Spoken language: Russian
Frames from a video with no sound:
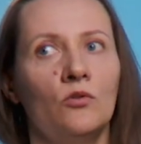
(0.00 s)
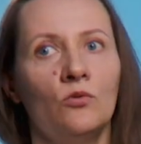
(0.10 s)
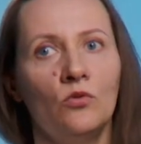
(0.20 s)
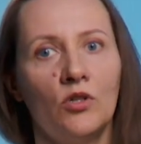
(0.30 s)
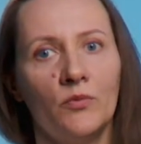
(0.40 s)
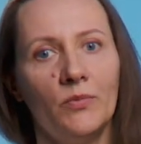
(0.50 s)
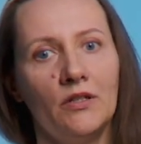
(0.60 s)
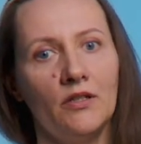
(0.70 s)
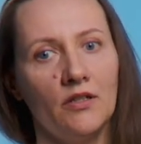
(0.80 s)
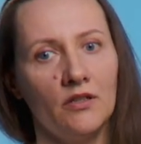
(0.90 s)
У
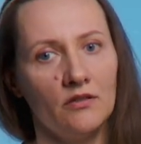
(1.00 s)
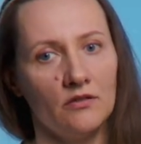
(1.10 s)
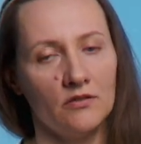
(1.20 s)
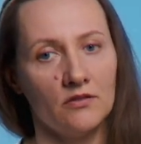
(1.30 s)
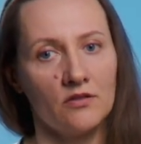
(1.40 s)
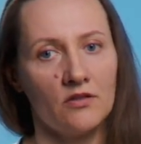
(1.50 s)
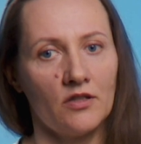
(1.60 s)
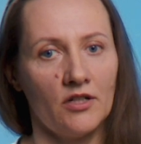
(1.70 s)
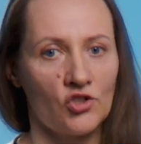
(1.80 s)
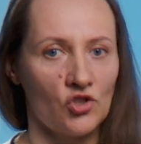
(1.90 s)
кобелей э,
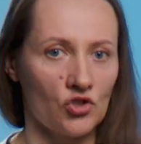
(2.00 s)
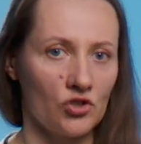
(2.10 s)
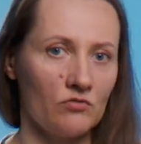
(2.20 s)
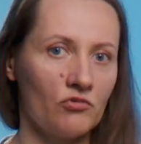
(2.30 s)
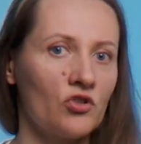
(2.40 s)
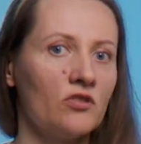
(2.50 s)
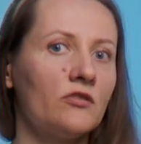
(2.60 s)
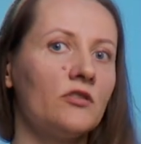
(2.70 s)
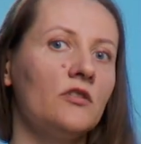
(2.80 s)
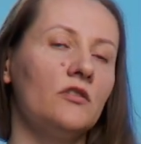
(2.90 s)
старше
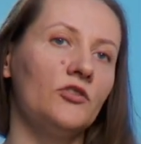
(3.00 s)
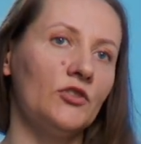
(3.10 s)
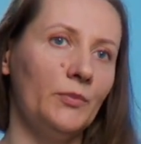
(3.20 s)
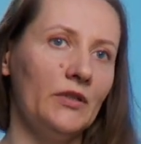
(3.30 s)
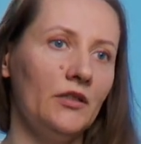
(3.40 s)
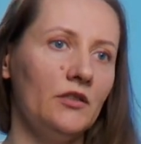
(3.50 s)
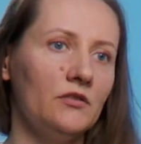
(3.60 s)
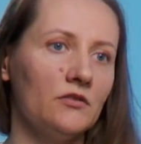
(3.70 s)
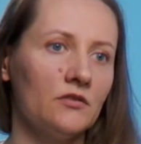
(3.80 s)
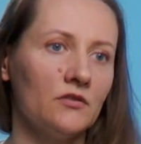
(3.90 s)
6 или 7
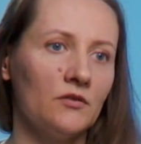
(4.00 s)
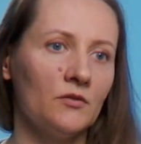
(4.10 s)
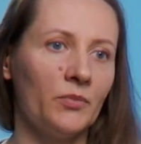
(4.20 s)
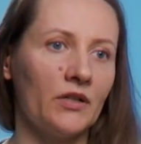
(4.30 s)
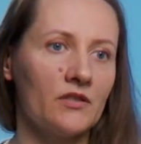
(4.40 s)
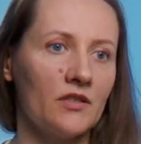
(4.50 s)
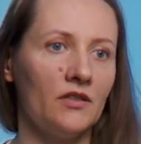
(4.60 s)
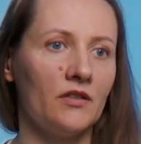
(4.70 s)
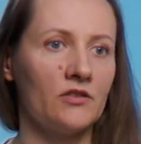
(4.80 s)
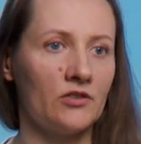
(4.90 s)
лет э,
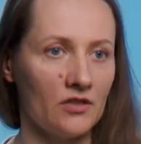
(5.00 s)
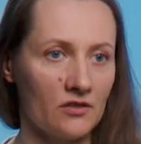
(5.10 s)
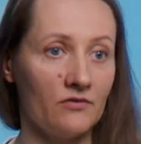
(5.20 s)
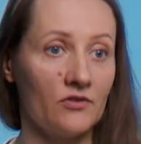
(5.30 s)
показания кастрации